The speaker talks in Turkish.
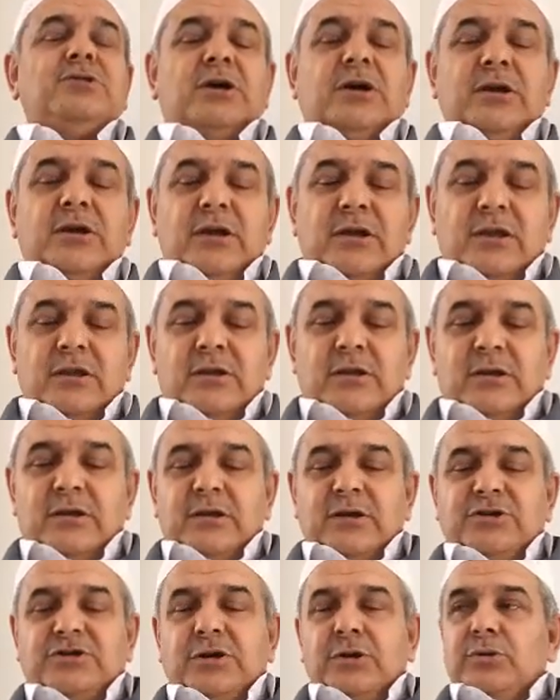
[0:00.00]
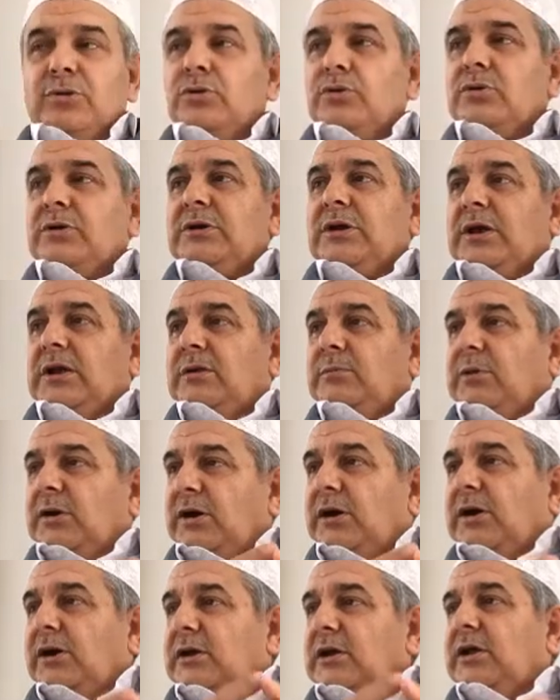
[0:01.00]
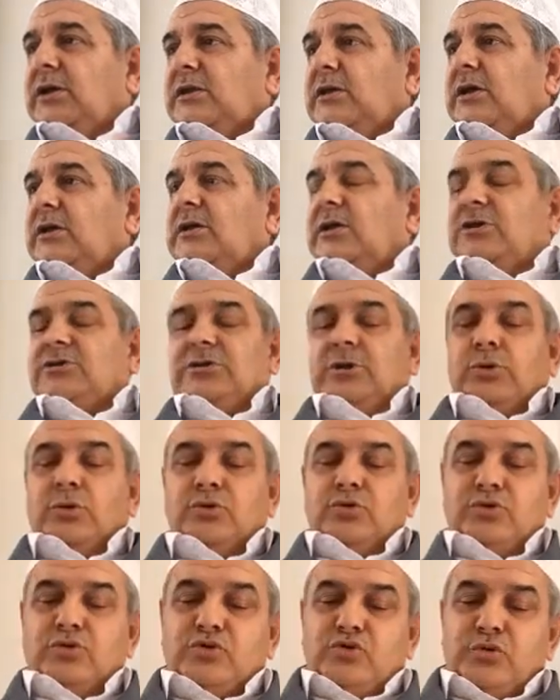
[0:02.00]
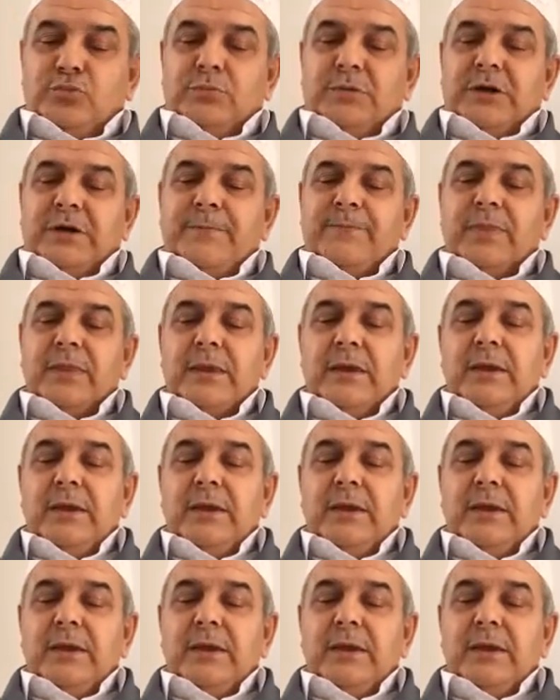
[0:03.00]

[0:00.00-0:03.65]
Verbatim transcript: ayetinde geçen o kelime, ayetten geçen o cümle